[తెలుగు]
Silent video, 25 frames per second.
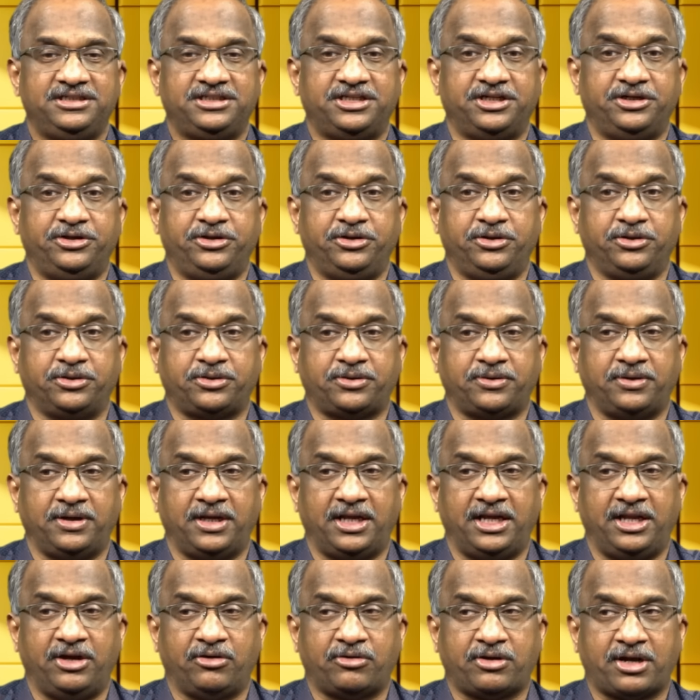షెడ్యూల్డ్
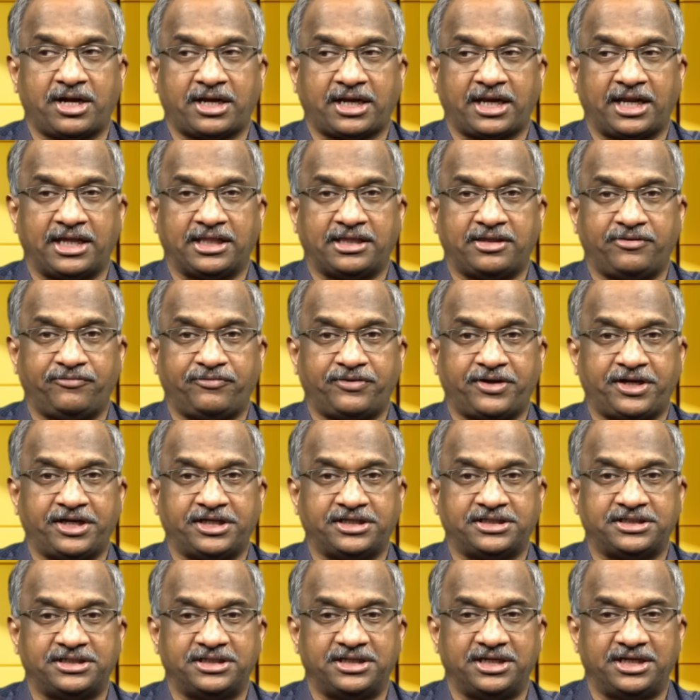కులాలే ఒక
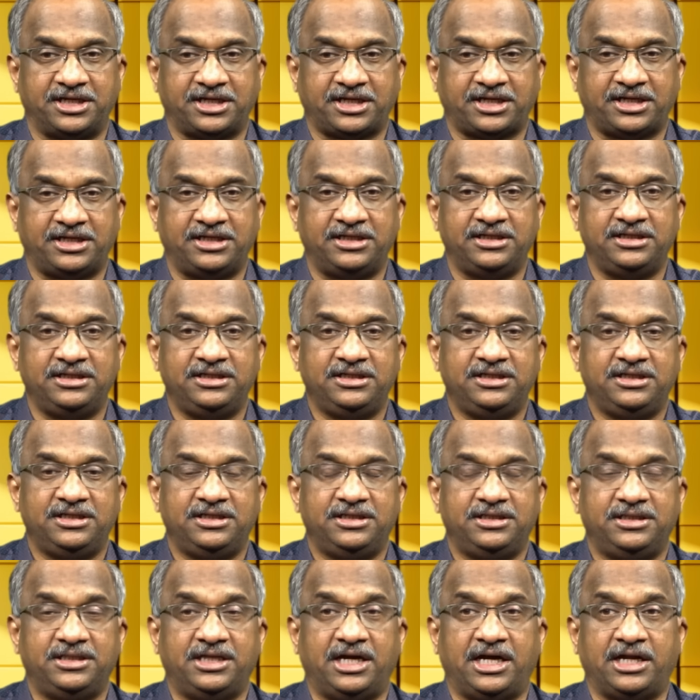క్లాసిఫికేషన్ కనుక
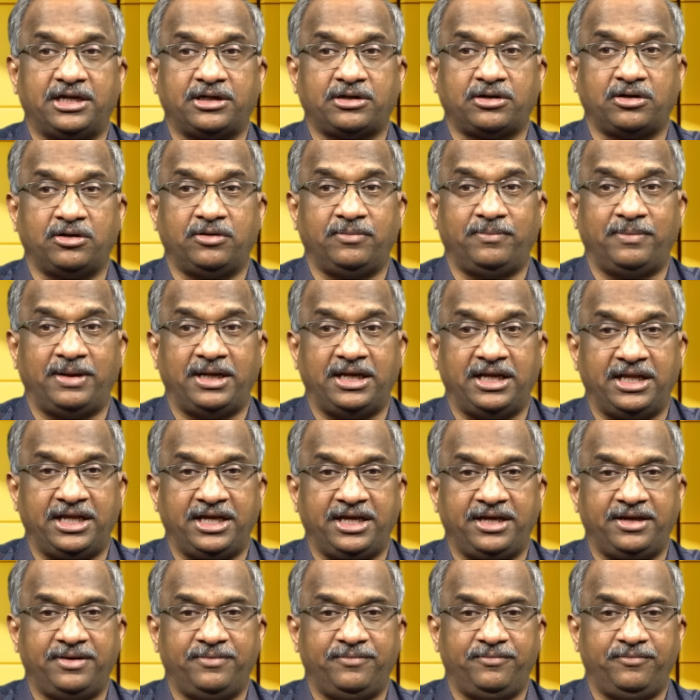దాంట్లో
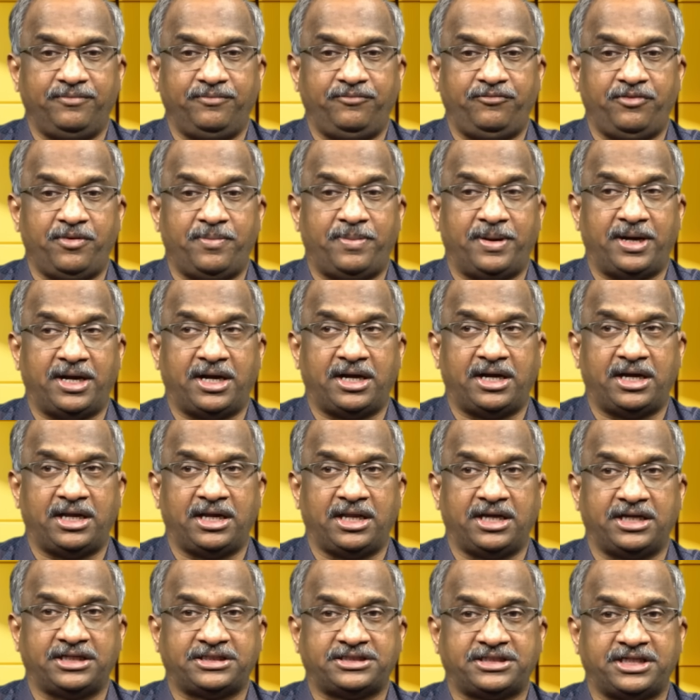మళ్ళీ
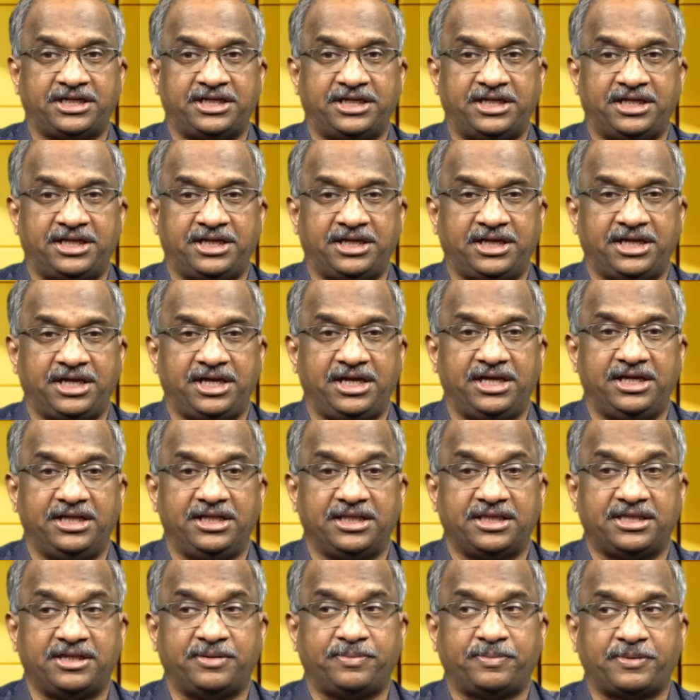విభాగాలుగా చేయడాన్ని
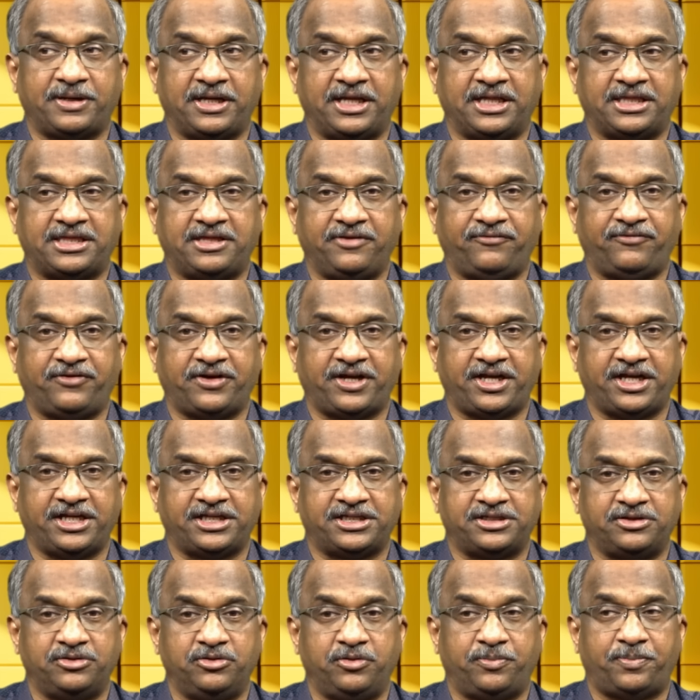సబ్
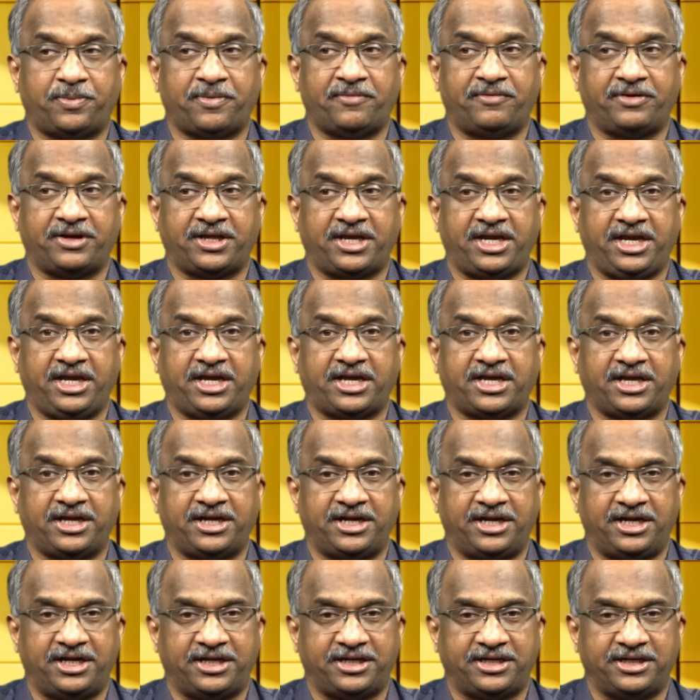క్లాసిఫికేషన్
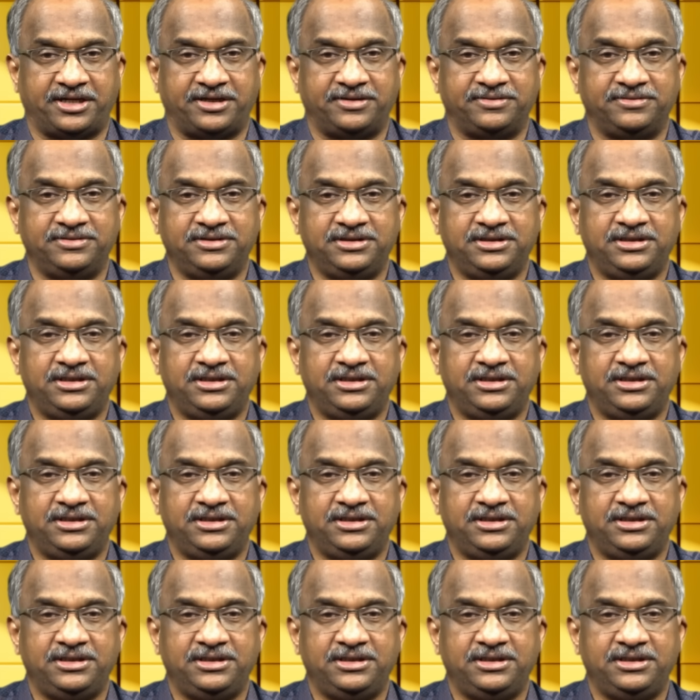ఉపవర్గీకరణ అంటారు